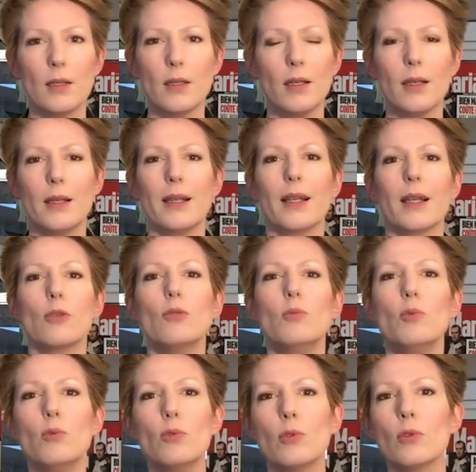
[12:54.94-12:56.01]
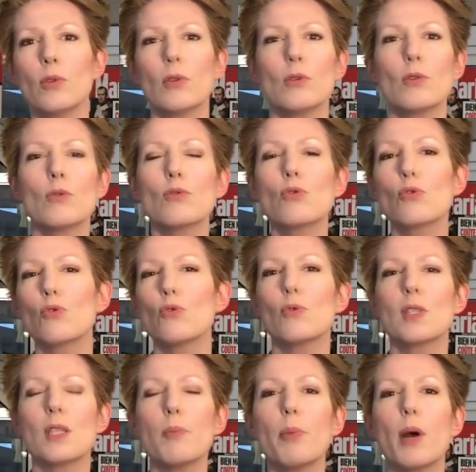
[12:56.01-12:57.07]
La commune euh, se
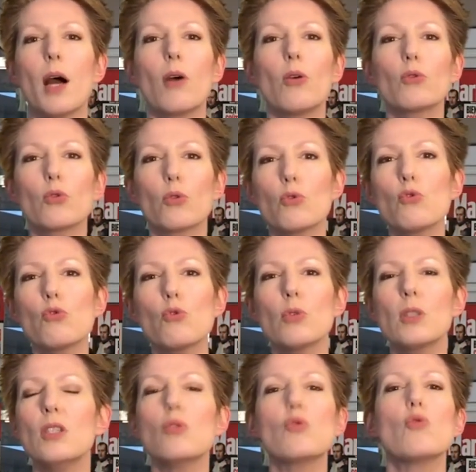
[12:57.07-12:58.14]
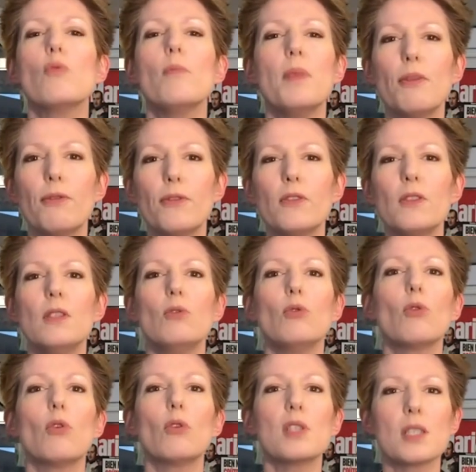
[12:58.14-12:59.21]
sépare entre ceux qui se méfient de
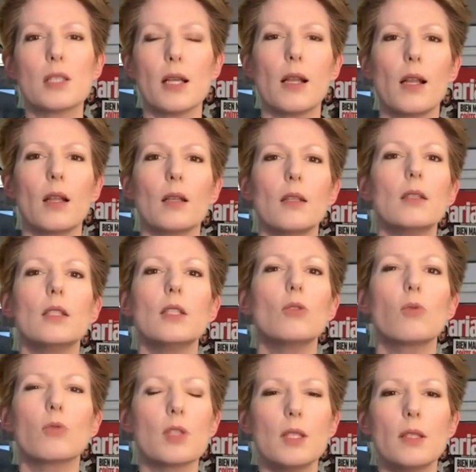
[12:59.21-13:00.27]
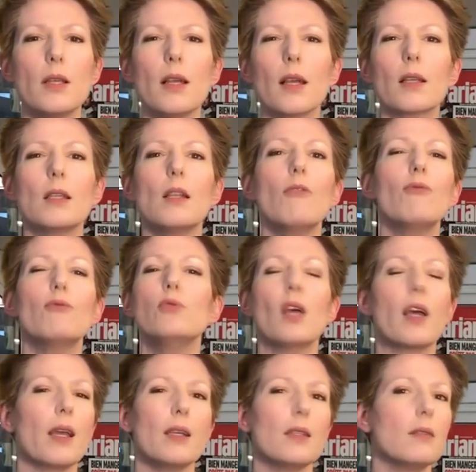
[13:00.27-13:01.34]
Rossel et qui considèrent qu'il
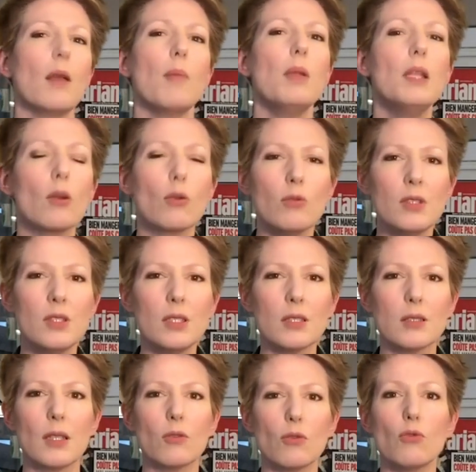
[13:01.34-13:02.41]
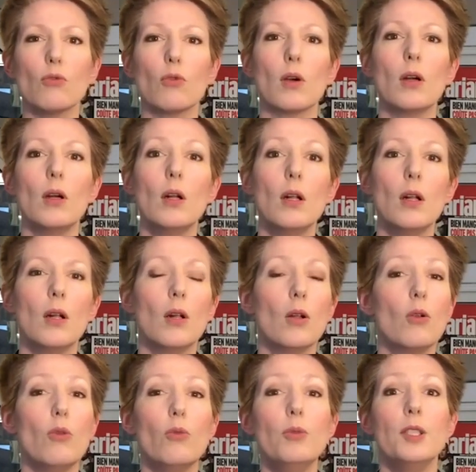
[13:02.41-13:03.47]
voudrait établir une dictature,
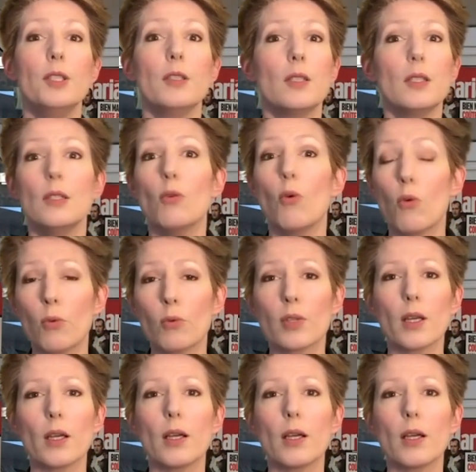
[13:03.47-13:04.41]
lui qui au contraire